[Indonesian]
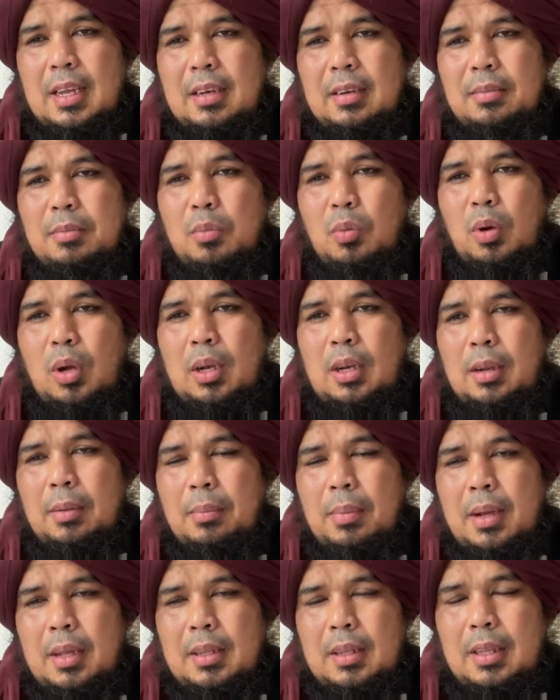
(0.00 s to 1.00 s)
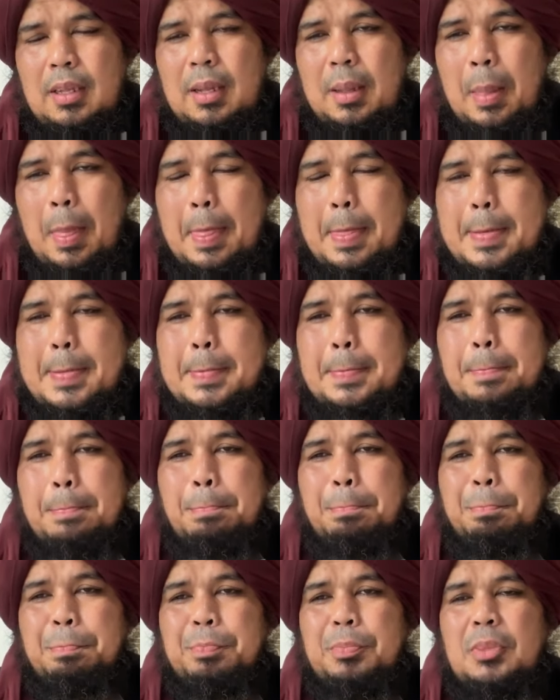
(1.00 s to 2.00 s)
Rico Valentino dia
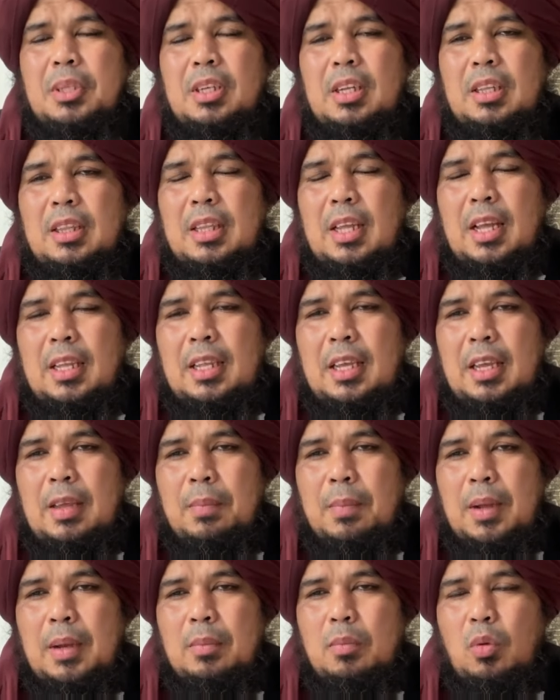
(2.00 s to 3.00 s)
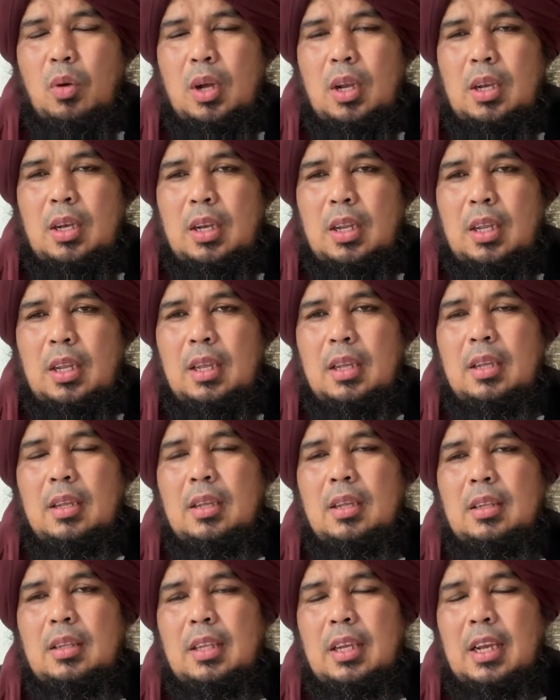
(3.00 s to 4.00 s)
pikir perempuan jika yang nangis
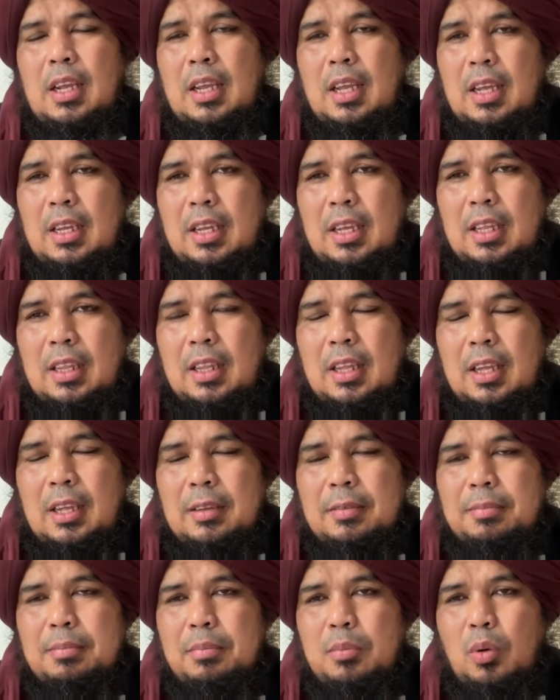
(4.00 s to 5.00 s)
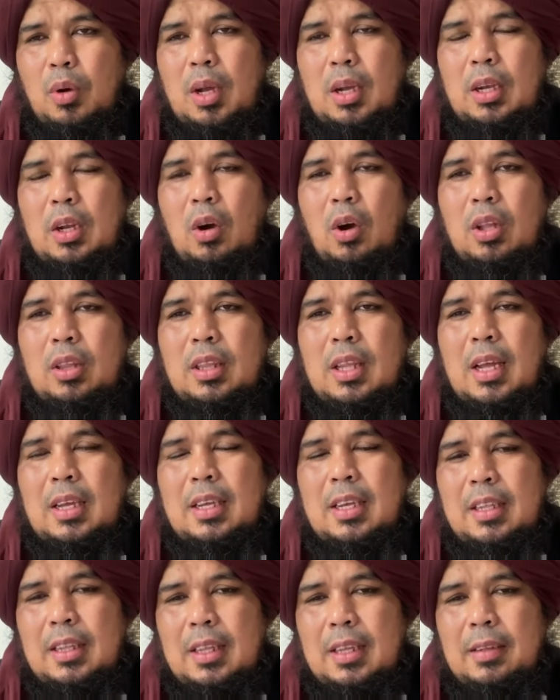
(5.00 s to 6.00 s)
disakiti, makanya
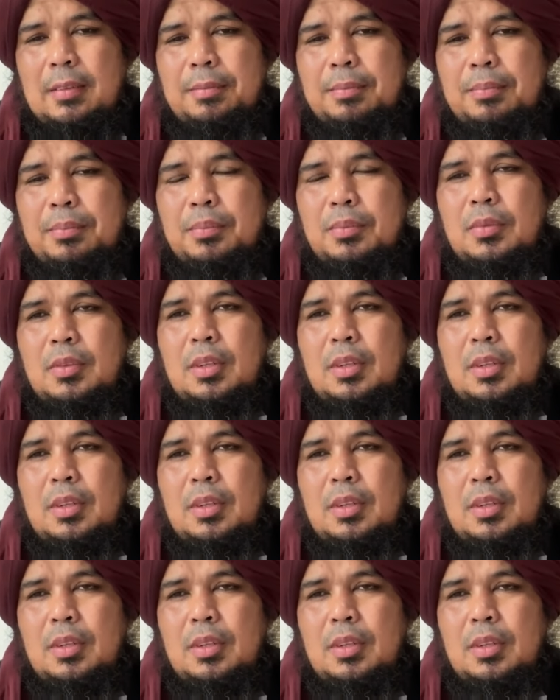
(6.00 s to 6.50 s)
dia datang.